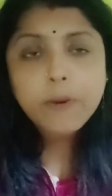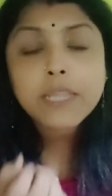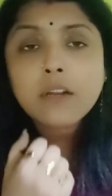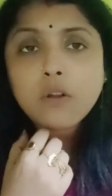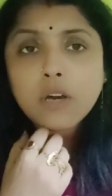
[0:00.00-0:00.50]

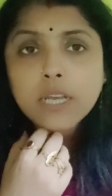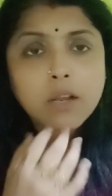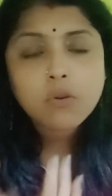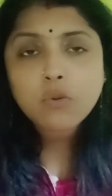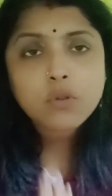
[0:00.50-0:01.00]
ভাতার নয়
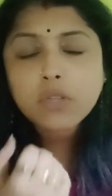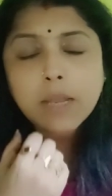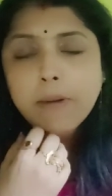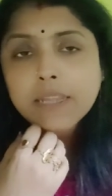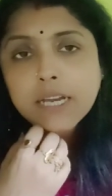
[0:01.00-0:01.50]
কারণ তুই তো তার
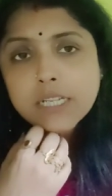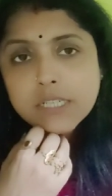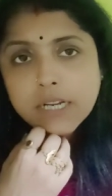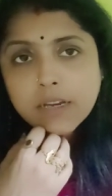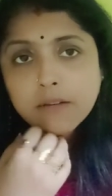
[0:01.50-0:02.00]
ভাত খাস
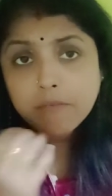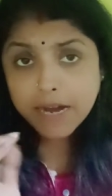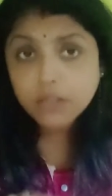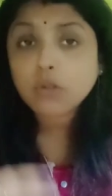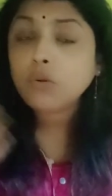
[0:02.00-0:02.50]
না
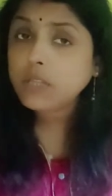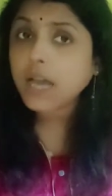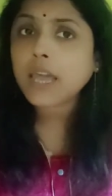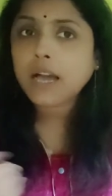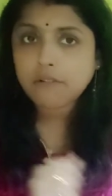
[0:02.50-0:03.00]
ভাত তো তুই
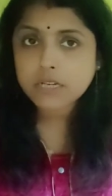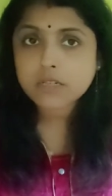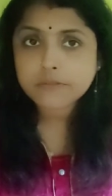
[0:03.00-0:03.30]
তাকে খাওয়াস